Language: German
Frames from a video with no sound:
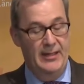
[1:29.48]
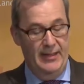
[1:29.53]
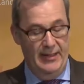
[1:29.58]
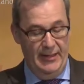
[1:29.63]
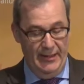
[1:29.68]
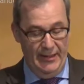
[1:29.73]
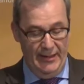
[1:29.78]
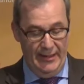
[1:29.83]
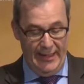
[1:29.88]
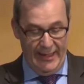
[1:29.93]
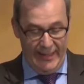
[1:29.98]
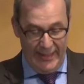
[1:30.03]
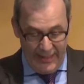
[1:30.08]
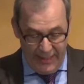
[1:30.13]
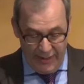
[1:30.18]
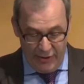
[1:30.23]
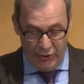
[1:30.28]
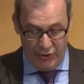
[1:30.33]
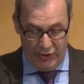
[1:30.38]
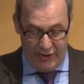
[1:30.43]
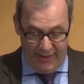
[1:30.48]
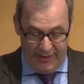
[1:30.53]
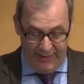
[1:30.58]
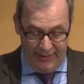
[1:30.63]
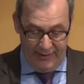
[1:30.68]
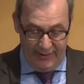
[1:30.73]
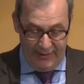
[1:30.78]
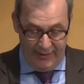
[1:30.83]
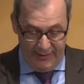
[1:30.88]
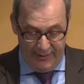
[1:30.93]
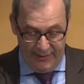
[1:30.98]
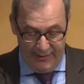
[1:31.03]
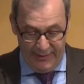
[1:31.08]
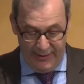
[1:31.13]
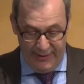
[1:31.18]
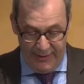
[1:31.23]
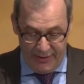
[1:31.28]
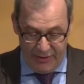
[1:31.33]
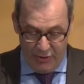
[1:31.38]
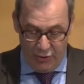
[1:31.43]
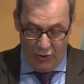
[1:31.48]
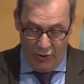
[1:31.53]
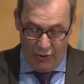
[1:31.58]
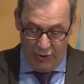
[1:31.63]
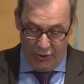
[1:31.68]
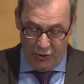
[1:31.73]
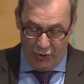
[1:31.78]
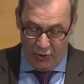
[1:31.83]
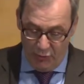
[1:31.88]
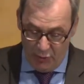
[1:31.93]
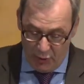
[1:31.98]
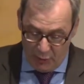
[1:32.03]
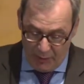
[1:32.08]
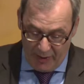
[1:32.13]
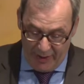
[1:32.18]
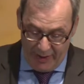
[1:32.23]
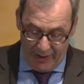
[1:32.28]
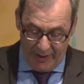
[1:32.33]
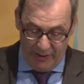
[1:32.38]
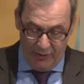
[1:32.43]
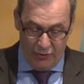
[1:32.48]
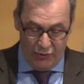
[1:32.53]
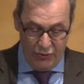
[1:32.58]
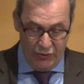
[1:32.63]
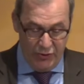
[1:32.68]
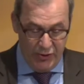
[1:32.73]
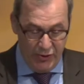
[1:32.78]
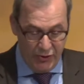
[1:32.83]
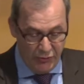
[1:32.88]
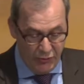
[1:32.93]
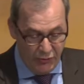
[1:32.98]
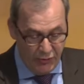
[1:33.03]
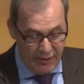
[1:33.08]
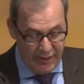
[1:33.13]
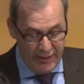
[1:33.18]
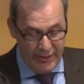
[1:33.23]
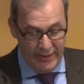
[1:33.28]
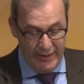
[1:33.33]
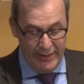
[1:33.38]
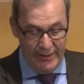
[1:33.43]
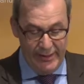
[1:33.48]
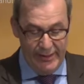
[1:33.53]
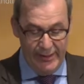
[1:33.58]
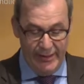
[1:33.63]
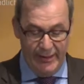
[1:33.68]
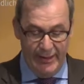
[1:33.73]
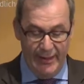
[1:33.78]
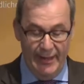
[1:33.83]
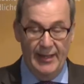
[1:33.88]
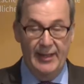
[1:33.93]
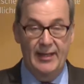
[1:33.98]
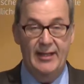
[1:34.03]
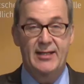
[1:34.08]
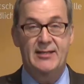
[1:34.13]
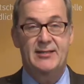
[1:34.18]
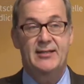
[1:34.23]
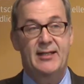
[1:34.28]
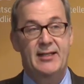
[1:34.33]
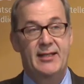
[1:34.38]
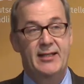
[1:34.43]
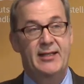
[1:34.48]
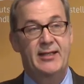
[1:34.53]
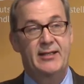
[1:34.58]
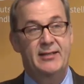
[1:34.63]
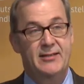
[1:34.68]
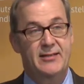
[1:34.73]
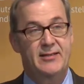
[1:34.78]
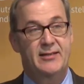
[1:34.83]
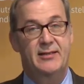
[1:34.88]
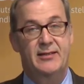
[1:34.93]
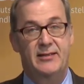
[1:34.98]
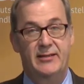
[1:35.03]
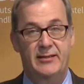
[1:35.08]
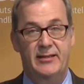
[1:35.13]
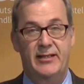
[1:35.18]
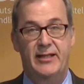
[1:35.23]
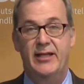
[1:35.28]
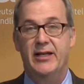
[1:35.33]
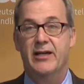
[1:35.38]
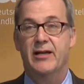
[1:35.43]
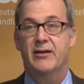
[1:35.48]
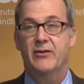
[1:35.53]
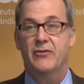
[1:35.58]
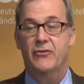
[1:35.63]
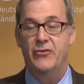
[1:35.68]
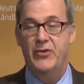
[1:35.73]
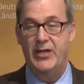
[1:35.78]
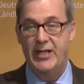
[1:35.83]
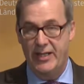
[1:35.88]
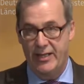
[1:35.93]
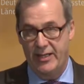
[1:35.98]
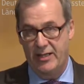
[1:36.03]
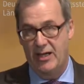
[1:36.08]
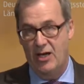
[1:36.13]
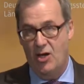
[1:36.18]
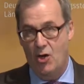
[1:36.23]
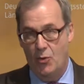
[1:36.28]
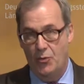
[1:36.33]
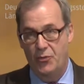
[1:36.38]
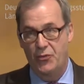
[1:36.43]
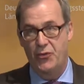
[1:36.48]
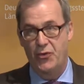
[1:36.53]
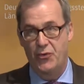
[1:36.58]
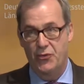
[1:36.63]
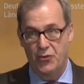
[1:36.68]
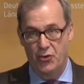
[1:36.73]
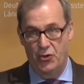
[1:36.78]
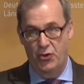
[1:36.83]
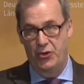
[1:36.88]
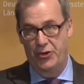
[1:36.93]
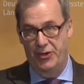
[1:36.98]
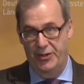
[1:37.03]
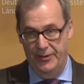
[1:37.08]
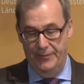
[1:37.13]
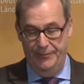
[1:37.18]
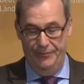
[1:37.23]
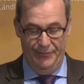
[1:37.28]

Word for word: Der Gegenstand, den es hier heute zu besprechen und zu diskutieren gilt, lässt allerdings eher wenig Raum für Freude.